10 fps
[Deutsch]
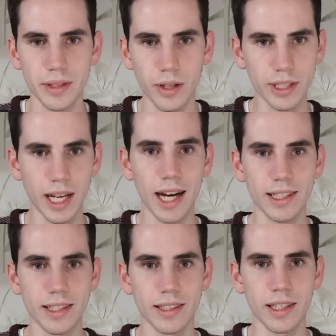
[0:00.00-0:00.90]
Gott
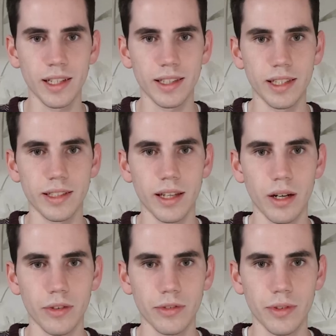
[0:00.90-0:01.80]
achtet nicht
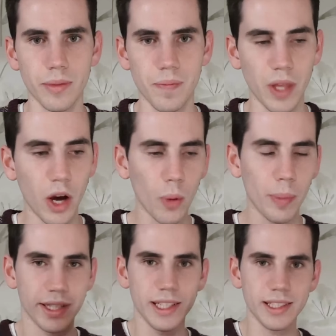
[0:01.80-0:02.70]
darauf. Auch
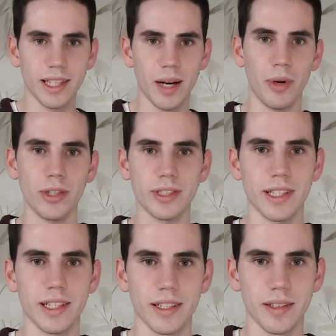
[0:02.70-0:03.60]
bei diesen
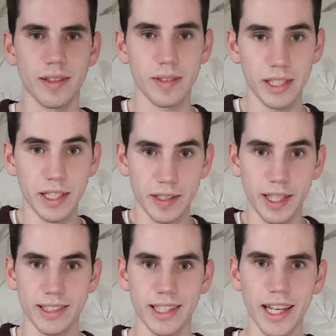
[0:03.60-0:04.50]
Aposteln die
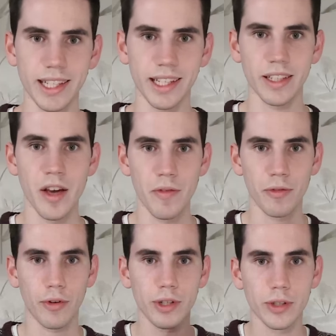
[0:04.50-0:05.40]
tatsächlich
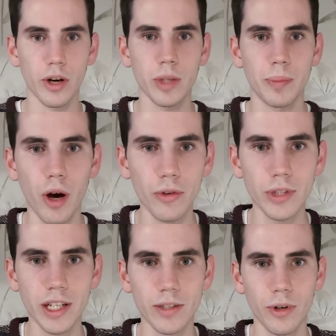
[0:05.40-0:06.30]
von Gott
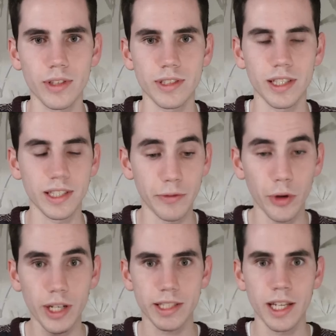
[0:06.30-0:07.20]
beauftragt worden sind, die
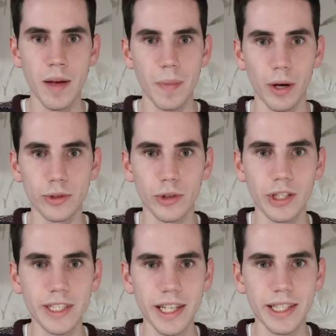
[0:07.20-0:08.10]
wirklich
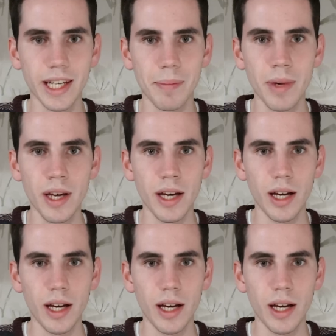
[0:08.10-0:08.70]
Autorität haben,